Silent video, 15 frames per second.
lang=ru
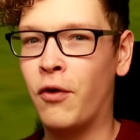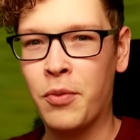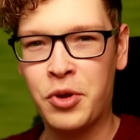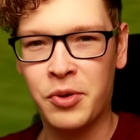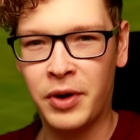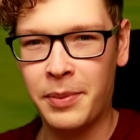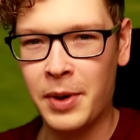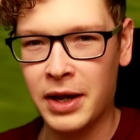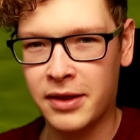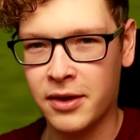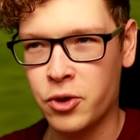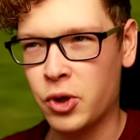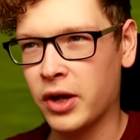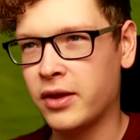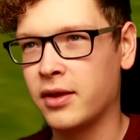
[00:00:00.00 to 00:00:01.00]
В общем, ребят,
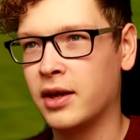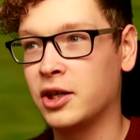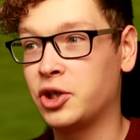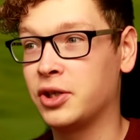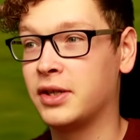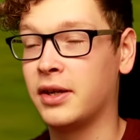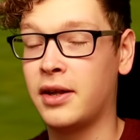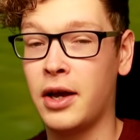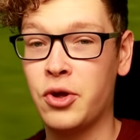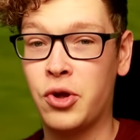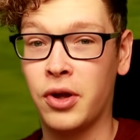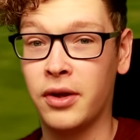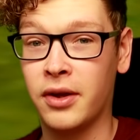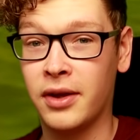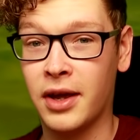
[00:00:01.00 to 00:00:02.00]
сейчас наша
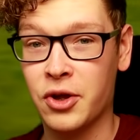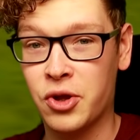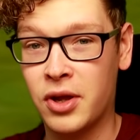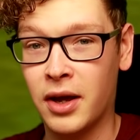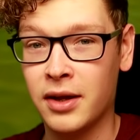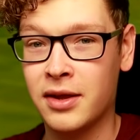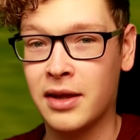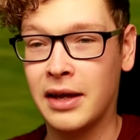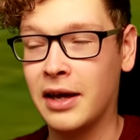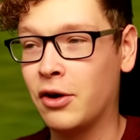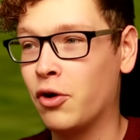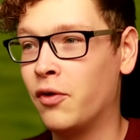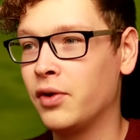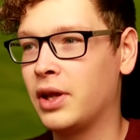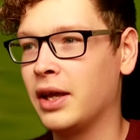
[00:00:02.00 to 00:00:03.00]
задача это дождаться
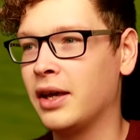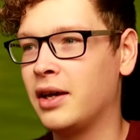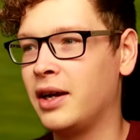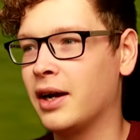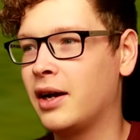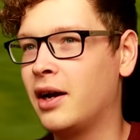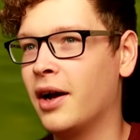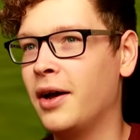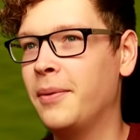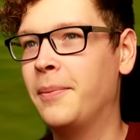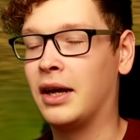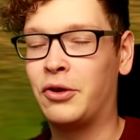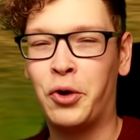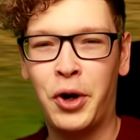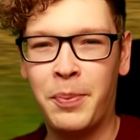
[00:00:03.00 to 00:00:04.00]
какого-то игрока,
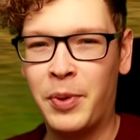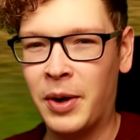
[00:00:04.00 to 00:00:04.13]
который